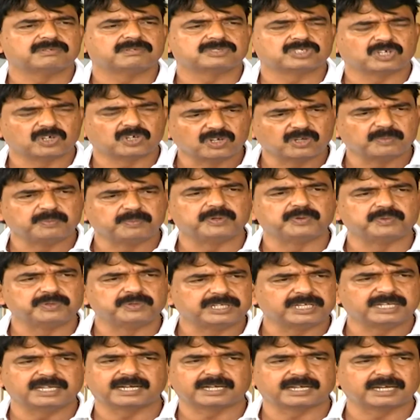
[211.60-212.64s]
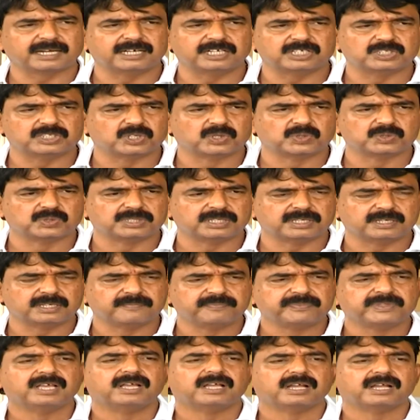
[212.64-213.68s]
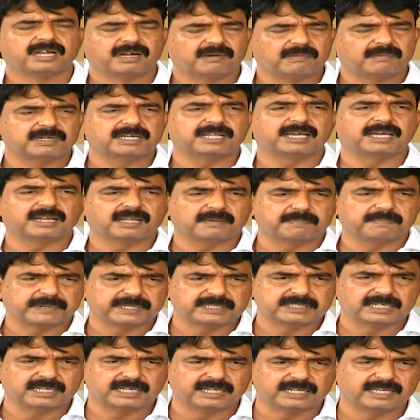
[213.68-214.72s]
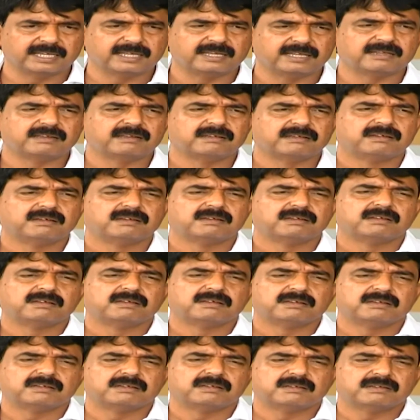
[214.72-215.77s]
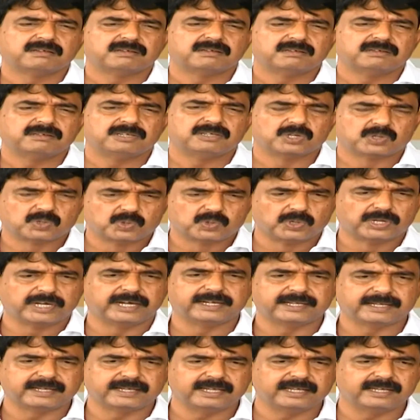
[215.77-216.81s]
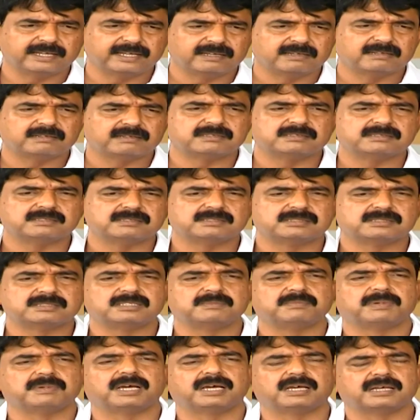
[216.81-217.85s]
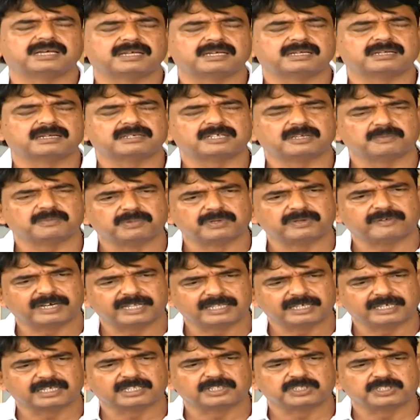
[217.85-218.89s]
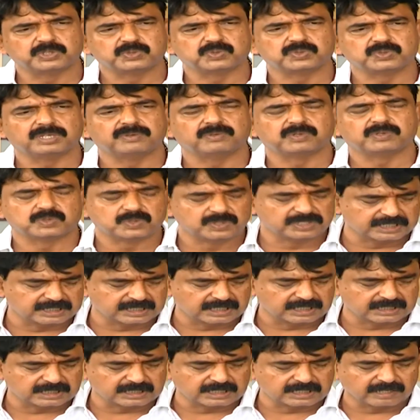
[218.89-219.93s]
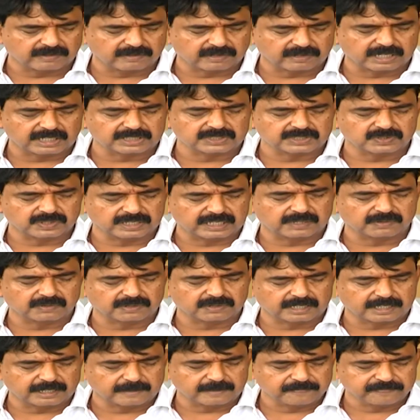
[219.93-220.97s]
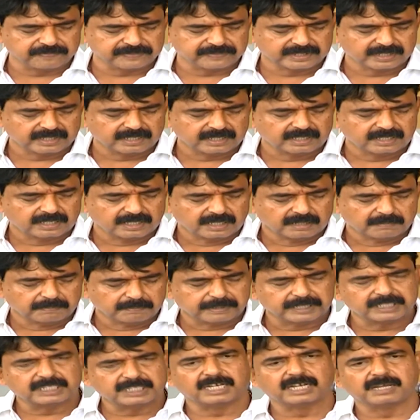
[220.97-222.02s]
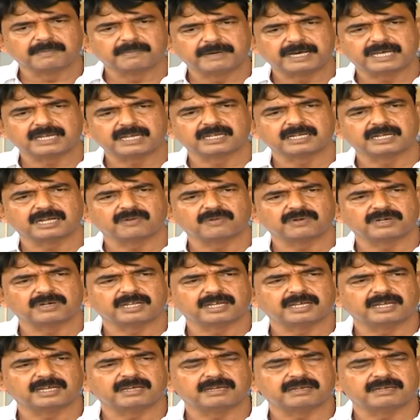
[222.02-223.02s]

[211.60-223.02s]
సౌలభ్యం ఉంటేనే అట్లాంటివి జరుగుతాయి కాబట్టి అలా ప్రజల్ని ఎక్కువ రేటుకి సినిమా డబ్బులు వాళ్ళ దగ్గర తీసుకునే వసూలు చేసే అవకాశం లేకుండా ప్రజలకి భారం కాకుండా